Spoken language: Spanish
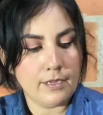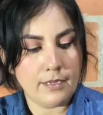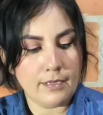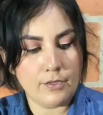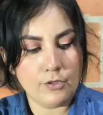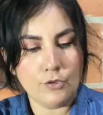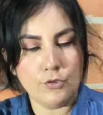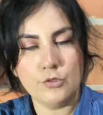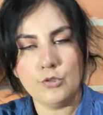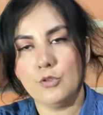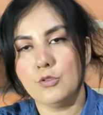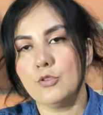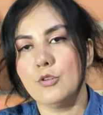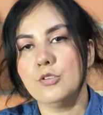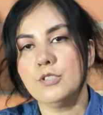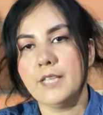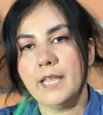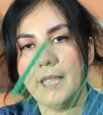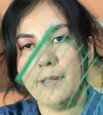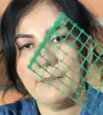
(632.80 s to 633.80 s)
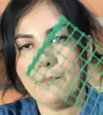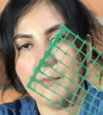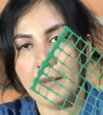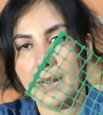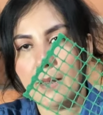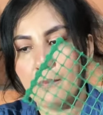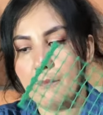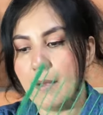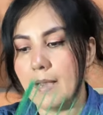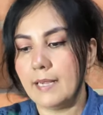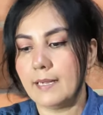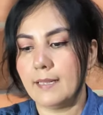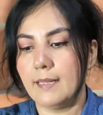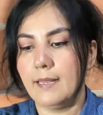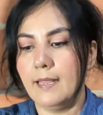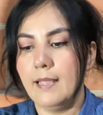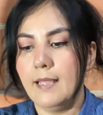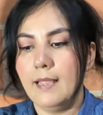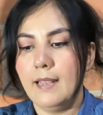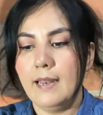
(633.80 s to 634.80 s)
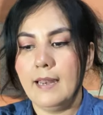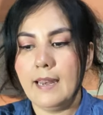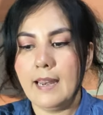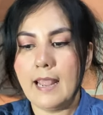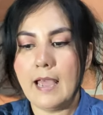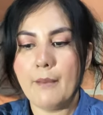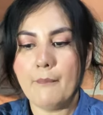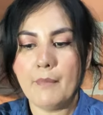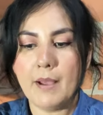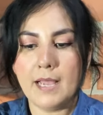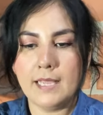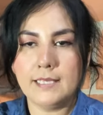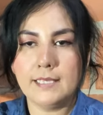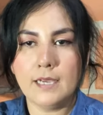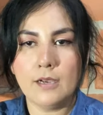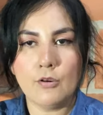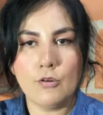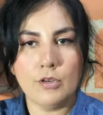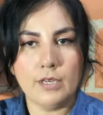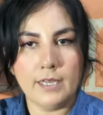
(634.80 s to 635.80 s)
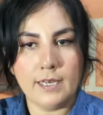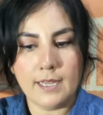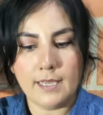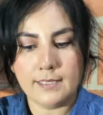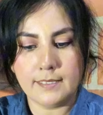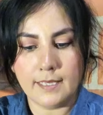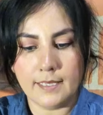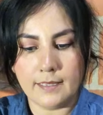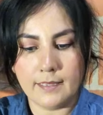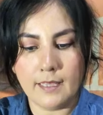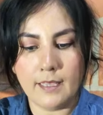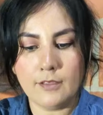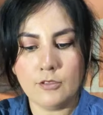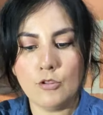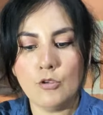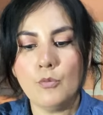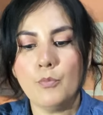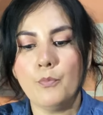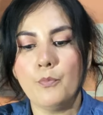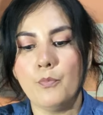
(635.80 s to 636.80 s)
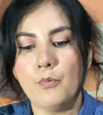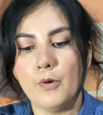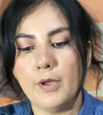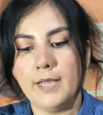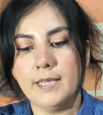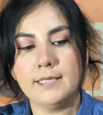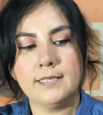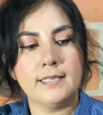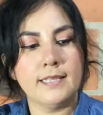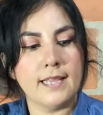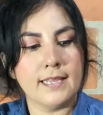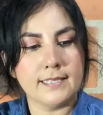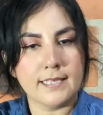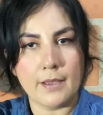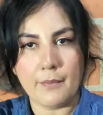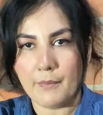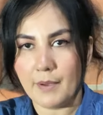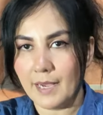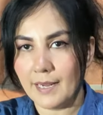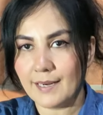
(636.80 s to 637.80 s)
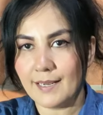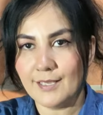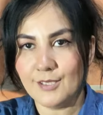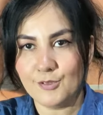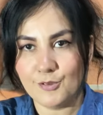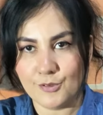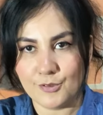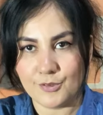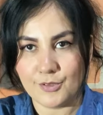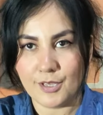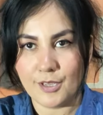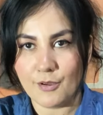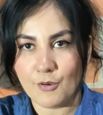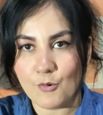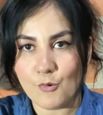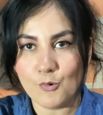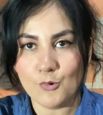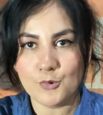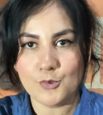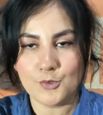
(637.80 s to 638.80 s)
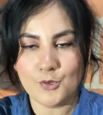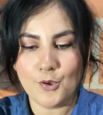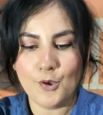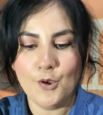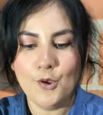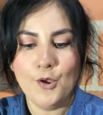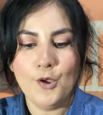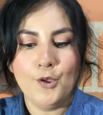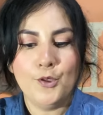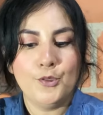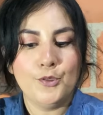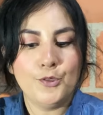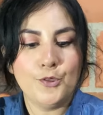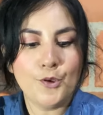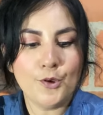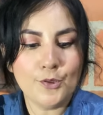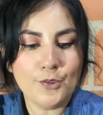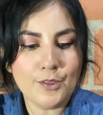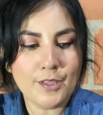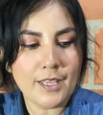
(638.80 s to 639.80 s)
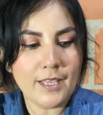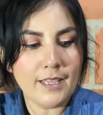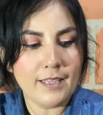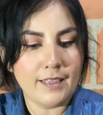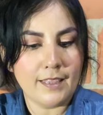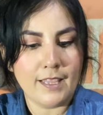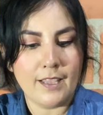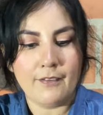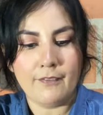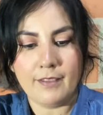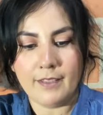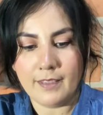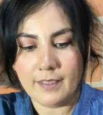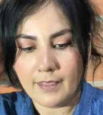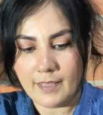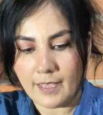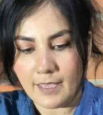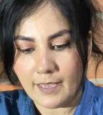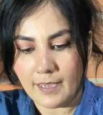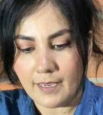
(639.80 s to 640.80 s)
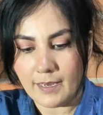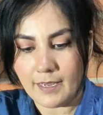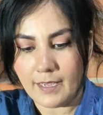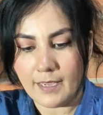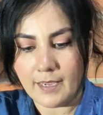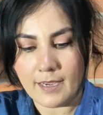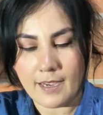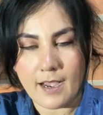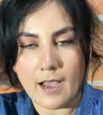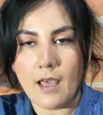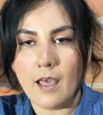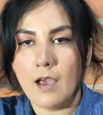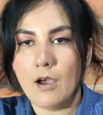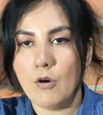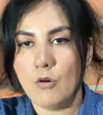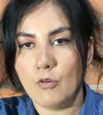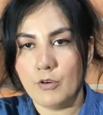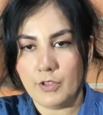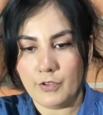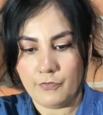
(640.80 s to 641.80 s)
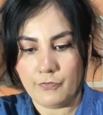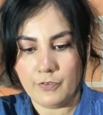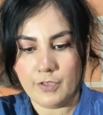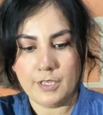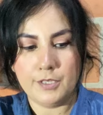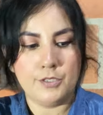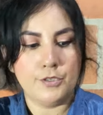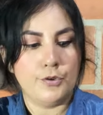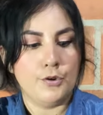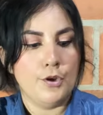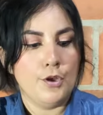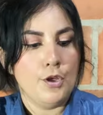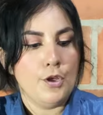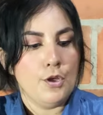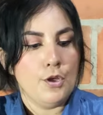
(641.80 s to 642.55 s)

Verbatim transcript: nosotros empalmar la malla con el acetato, pues las amarras nos den justo donde deben de ir en cada orificio.